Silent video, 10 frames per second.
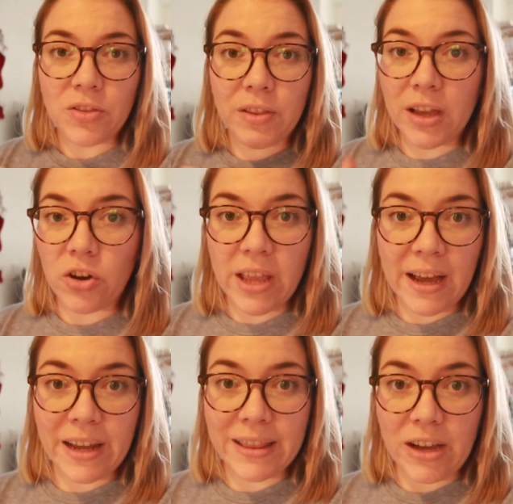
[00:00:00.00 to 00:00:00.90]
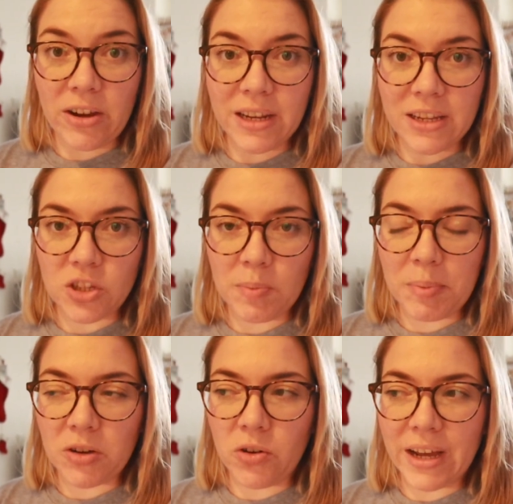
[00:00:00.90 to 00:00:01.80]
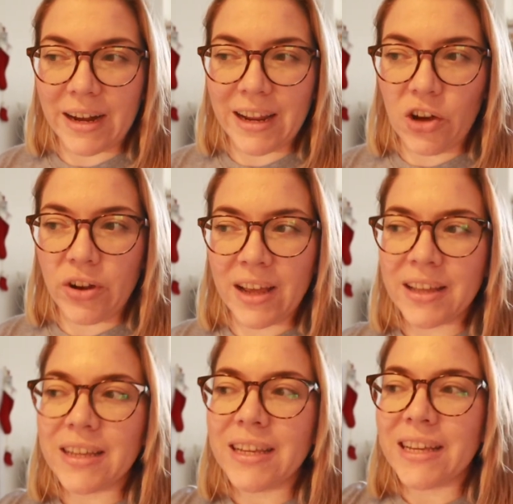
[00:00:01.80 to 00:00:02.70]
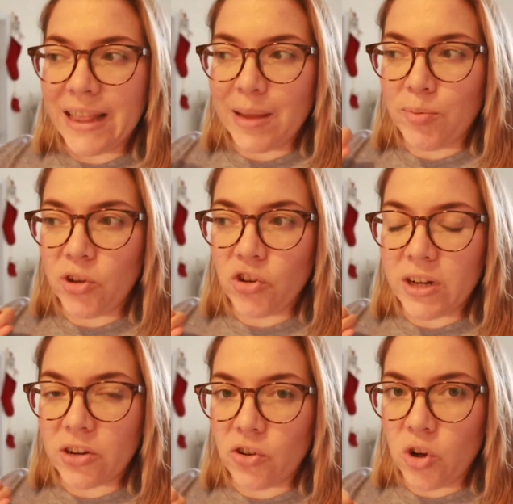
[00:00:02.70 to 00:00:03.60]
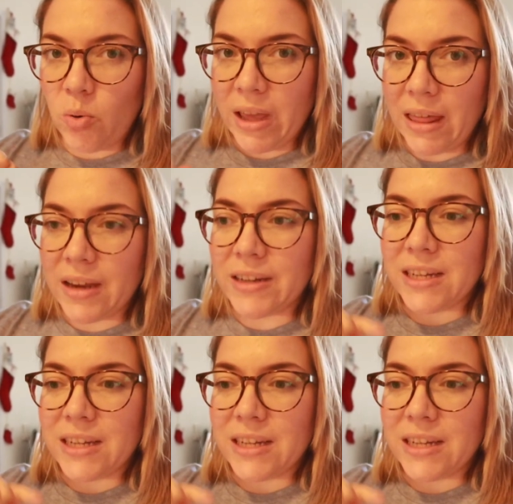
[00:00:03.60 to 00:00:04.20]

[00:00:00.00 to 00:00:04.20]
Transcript: dejo ya enjaretado el guiso de papas con carne ahora. El de pollo con arroz lo voy a hacer